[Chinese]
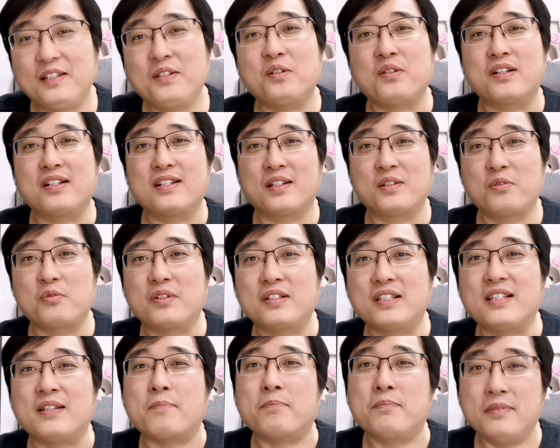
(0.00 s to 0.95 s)
这就是蛇兔
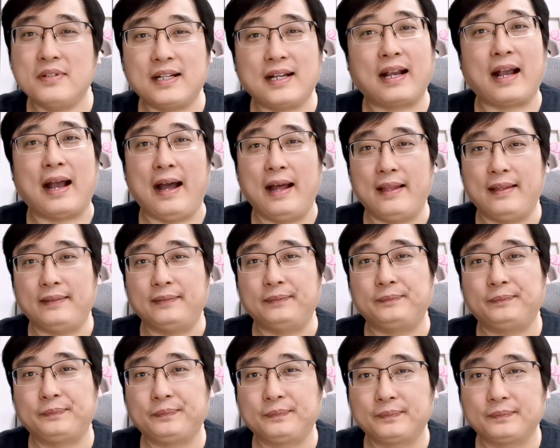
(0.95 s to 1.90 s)
日记不敢，
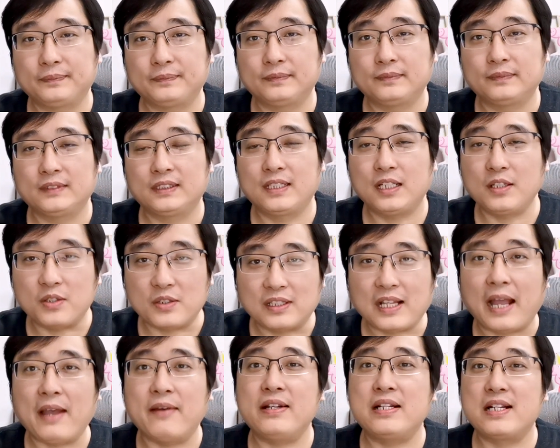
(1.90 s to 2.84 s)
这就
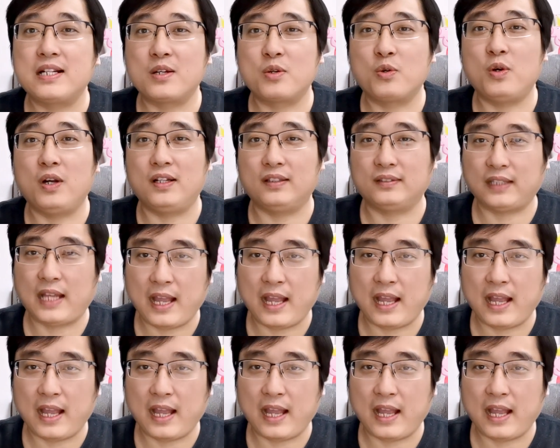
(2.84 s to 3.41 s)
是台湾之光，